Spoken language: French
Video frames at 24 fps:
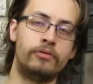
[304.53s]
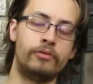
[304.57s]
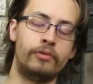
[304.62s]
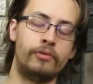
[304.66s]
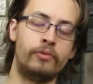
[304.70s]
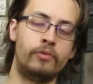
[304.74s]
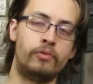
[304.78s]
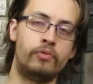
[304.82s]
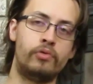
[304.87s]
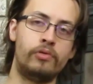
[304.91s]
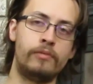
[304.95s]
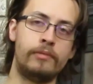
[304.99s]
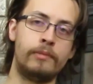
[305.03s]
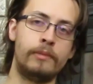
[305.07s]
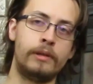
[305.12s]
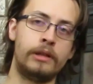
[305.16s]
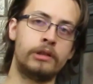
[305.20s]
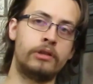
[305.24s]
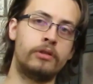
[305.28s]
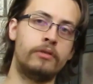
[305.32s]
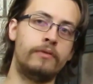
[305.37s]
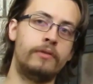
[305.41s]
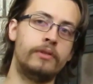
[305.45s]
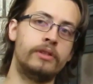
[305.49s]
sur YouTube,
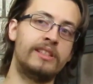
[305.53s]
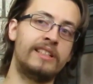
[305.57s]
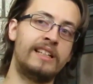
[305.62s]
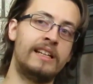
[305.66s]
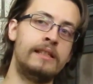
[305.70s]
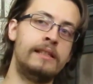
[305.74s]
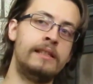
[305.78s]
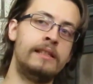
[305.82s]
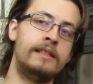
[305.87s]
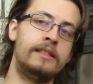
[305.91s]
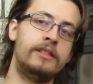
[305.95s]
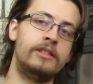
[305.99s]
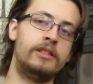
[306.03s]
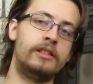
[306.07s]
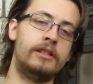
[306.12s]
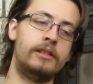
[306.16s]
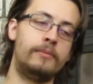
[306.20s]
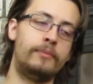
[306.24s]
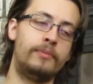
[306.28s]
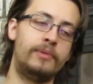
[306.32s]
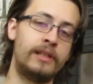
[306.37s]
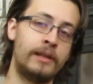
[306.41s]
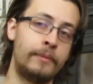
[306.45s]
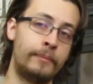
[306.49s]
hein, que votre année
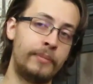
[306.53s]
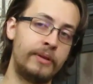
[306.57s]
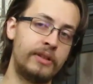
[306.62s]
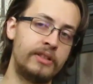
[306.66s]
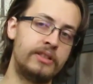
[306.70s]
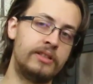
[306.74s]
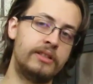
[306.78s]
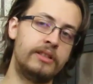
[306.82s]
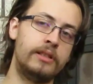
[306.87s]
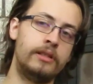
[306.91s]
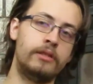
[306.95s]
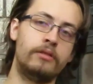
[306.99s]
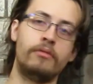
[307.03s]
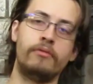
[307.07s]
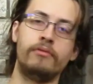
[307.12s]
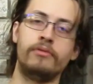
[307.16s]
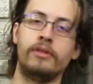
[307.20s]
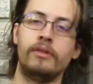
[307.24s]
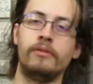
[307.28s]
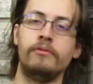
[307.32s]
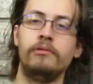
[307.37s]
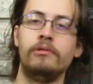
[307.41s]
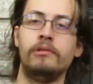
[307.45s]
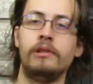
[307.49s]
s'est bien passée, que
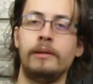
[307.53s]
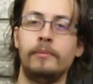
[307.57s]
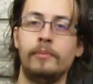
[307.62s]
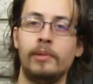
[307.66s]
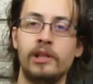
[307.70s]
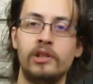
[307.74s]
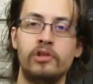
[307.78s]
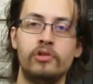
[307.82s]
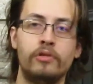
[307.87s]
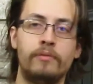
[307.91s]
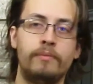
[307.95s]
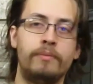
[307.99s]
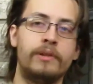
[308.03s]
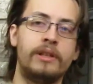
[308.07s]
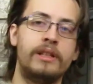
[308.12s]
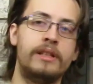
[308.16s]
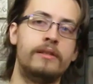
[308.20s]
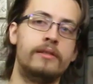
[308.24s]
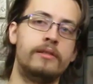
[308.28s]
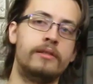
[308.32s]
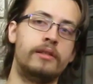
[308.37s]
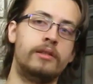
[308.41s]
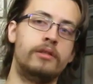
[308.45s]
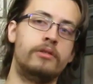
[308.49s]
vous avez eu des belles
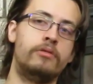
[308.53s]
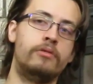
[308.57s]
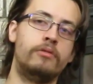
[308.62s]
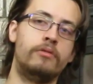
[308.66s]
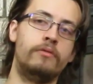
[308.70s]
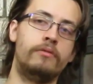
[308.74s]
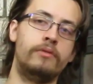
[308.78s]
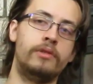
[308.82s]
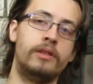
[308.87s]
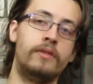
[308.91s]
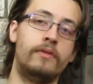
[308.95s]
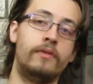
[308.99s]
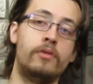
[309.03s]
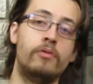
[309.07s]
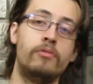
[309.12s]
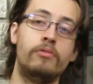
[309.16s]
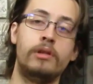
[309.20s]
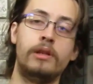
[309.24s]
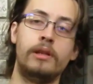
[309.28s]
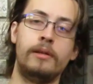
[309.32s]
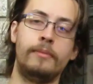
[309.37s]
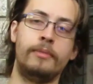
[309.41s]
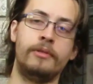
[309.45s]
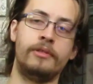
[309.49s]
surprises et que vous avez
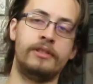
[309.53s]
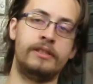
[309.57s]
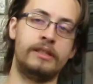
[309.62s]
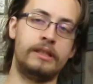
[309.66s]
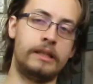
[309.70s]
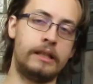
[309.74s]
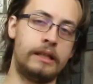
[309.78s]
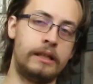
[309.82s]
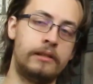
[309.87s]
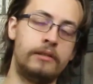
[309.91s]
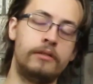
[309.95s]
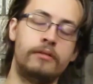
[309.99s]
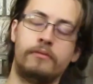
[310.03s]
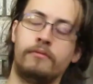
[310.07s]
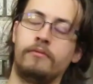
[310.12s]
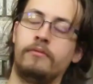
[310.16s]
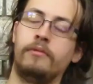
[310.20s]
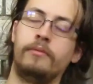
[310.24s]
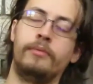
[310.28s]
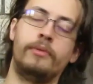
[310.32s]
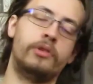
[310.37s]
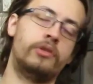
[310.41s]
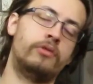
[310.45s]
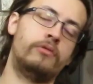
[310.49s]
eu des bonnes stats.
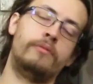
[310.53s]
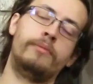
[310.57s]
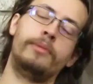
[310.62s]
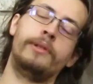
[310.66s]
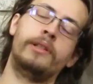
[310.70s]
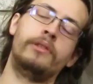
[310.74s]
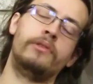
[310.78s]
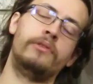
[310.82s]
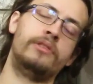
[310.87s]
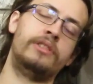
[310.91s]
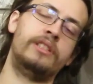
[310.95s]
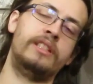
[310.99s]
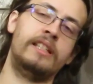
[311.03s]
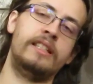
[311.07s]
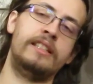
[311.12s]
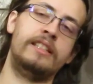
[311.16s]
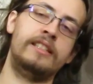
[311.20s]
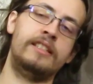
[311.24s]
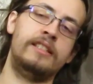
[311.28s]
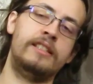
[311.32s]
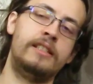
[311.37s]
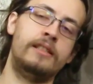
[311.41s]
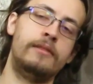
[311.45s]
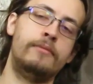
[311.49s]
Parce qu'on parle de stats
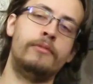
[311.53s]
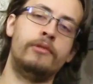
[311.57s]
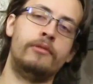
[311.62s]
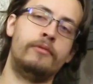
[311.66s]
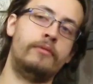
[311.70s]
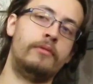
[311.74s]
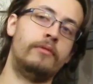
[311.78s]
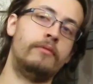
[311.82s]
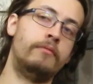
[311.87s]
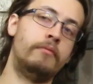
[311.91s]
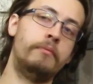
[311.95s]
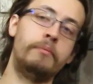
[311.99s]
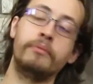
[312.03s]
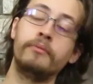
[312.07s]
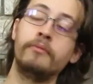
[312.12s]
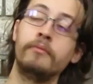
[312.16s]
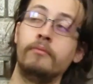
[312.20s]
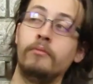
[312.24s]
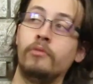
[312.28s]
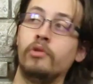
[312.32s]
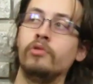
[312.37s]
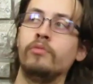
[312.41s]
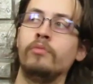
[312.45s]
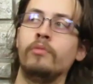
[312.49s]
ici, mais
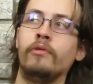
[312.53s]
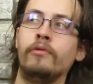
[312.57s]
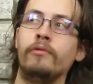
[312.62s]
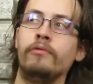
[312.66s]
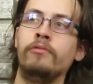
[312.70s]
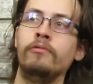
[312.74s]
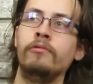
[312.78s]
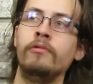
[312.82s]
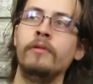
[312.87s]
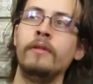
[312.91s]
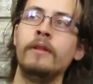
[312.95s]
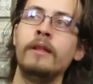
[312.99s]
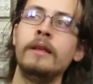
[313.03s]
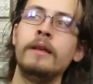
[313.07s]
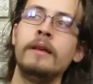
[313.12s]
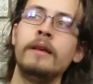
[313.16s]
moi je m'en fous.